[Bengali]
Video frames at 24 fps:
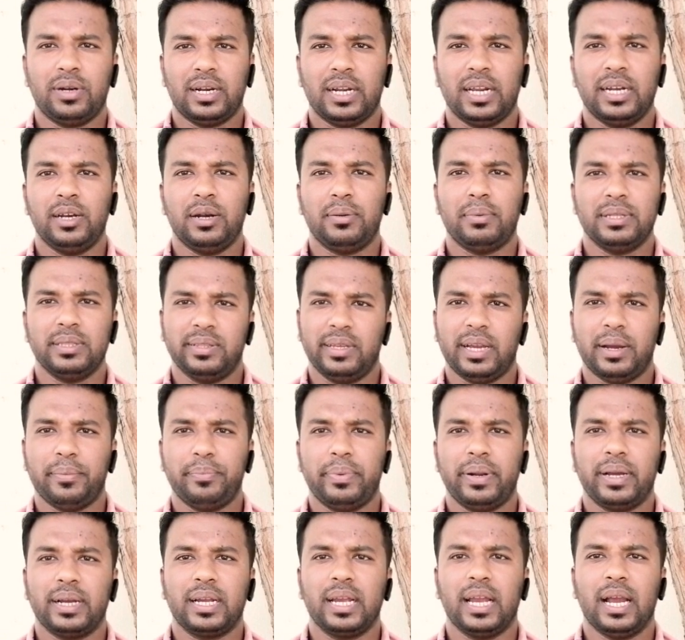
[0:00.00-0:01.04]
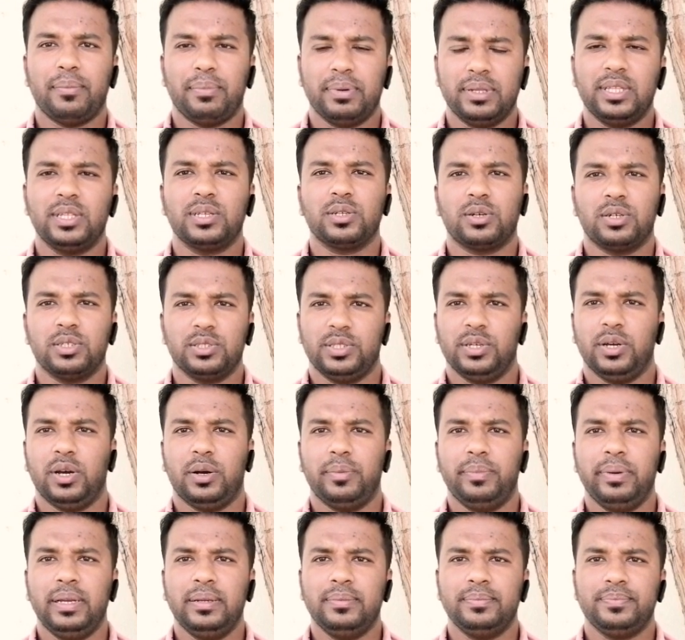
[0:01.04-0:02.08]
অনলাইনের মাধ্যমে আপনাকে আবেদন করতে
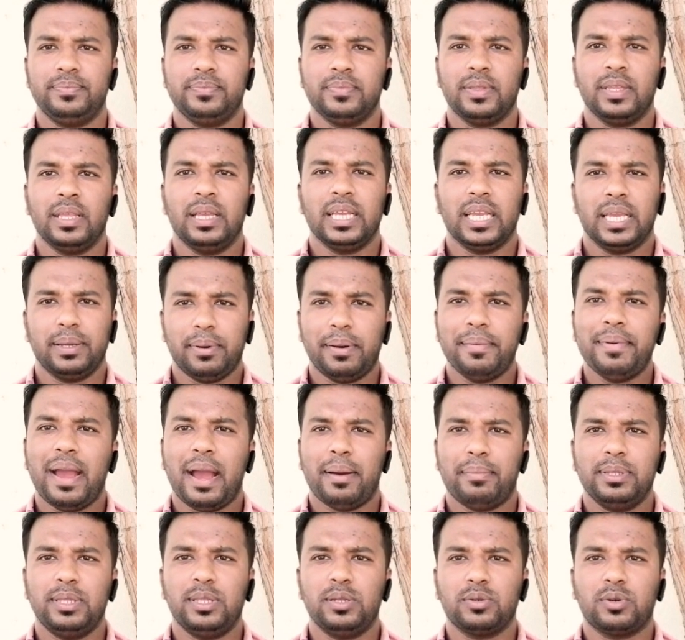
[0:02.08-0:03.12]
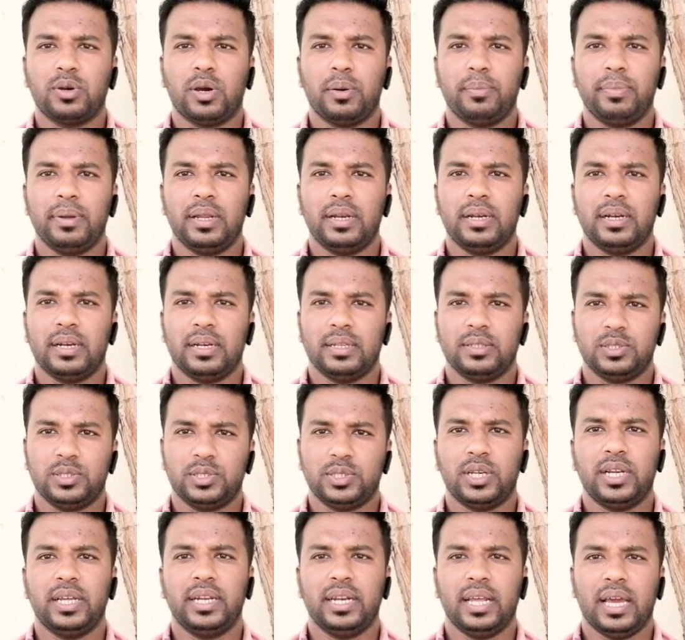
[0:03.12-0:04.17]
হবে কিভাবে আবেদন করবেন
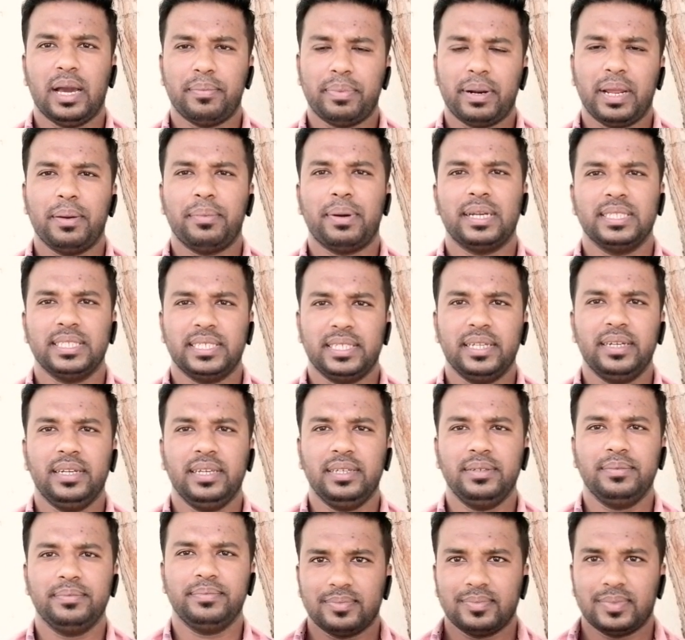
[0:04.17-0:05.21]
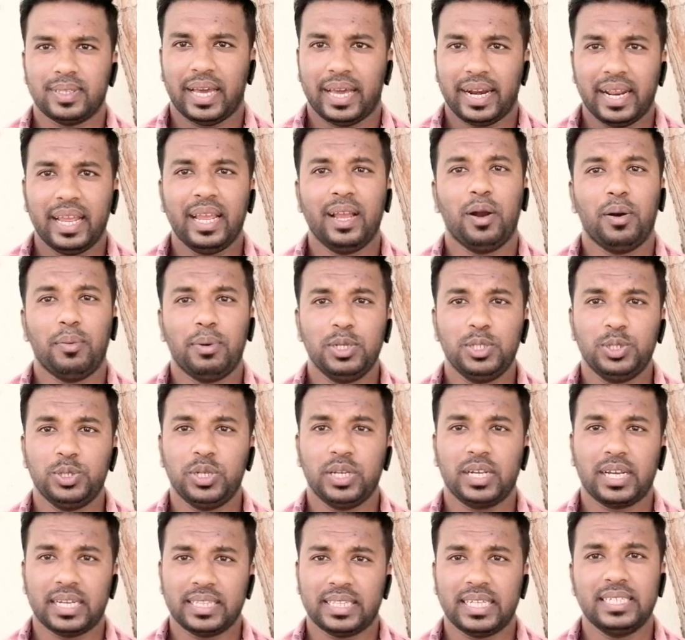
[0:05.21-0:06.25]
চলেন আমরা এবার জেনে নেই আর হ্যাঁ
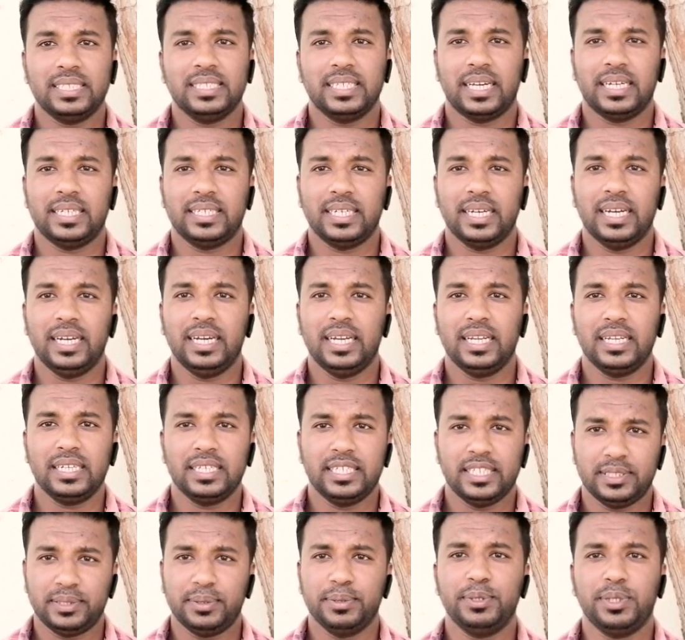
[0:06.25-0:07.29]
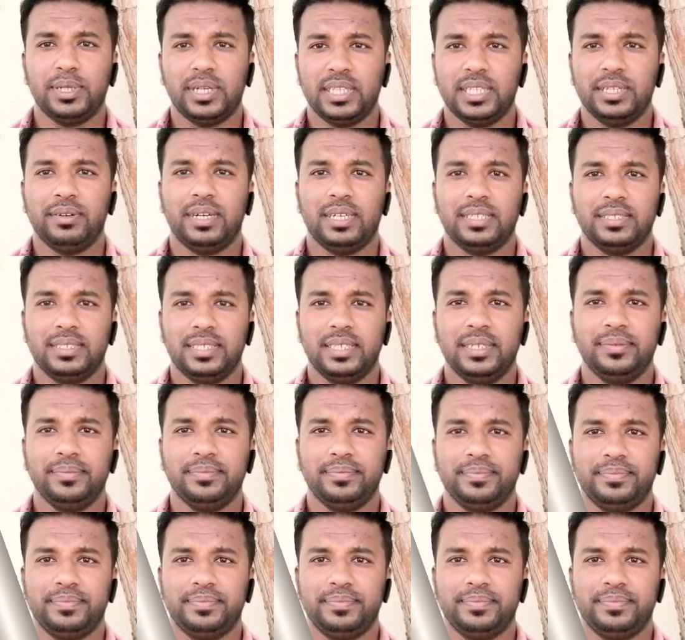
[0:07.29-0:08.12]
অবশ্যই কাতার চ্যারিটির লিঙ্ক ডিসক্রিপশনে দেওয়া আছে